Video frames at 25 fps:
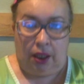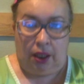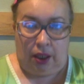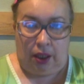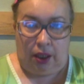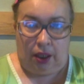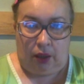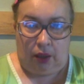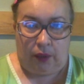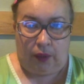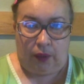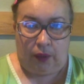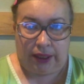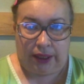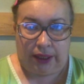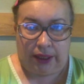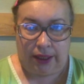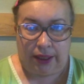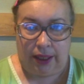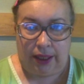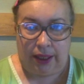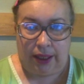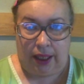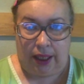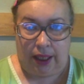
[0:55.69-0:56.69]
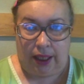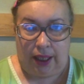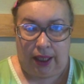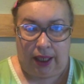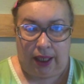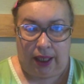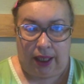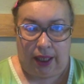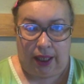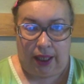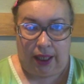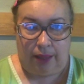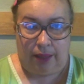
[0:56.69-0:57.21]

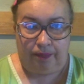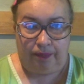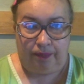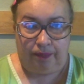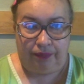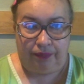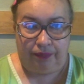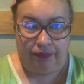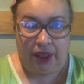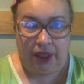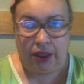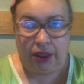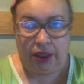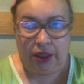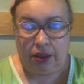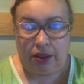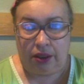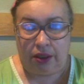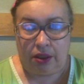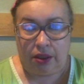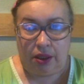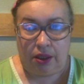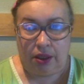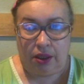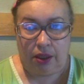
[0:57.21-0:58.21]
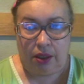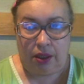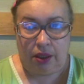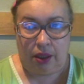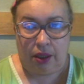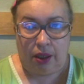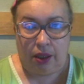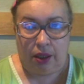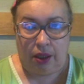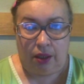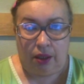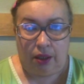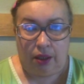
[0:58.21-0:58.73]
Questa mm, Alice
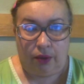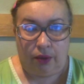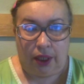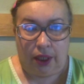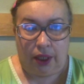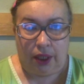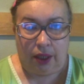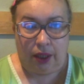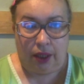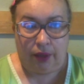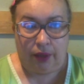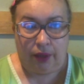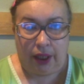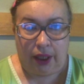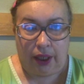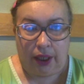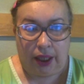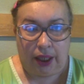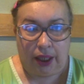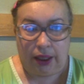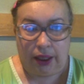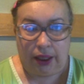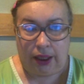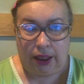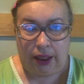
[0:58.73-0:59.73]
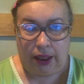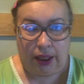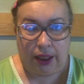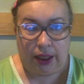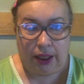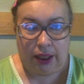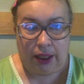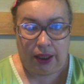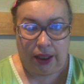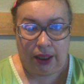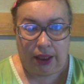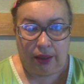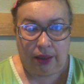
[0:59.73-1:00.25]
è una
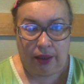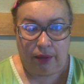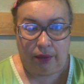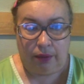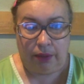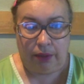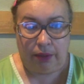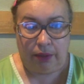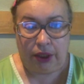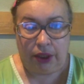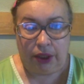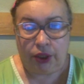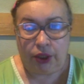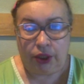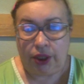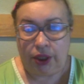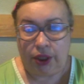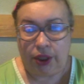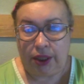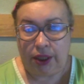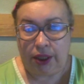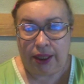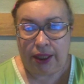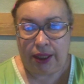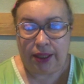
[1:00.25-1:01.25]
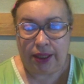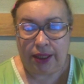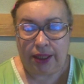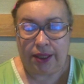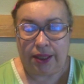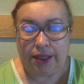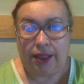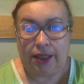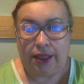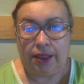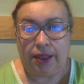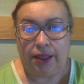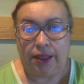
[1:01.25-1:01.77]
laureata in medicina che
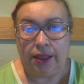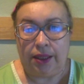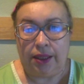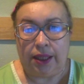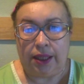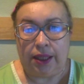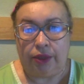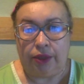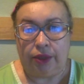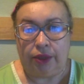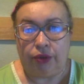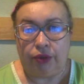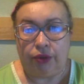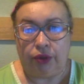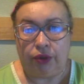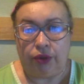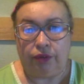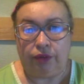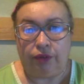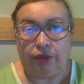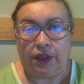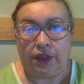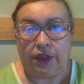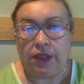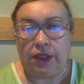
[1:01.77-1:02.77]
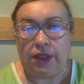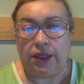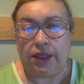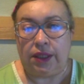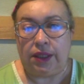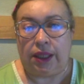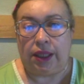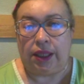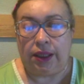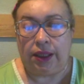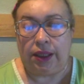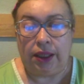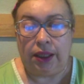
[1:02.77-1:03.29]
sta tentando di farsi
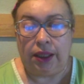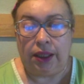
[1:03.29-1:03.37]
strada